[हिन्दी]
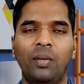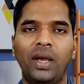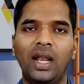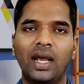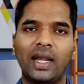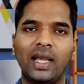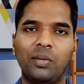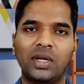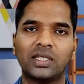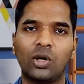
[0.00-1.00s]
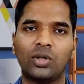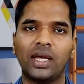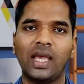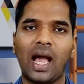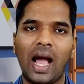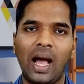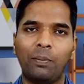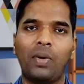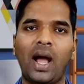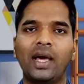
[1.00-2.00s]
पहला कैटेगरी में ऐसा होता है कि
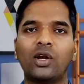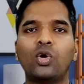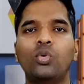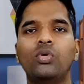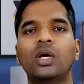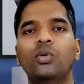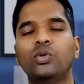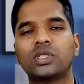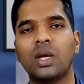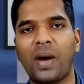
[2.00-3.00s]
आप बायर को ढूंढते हुए उसके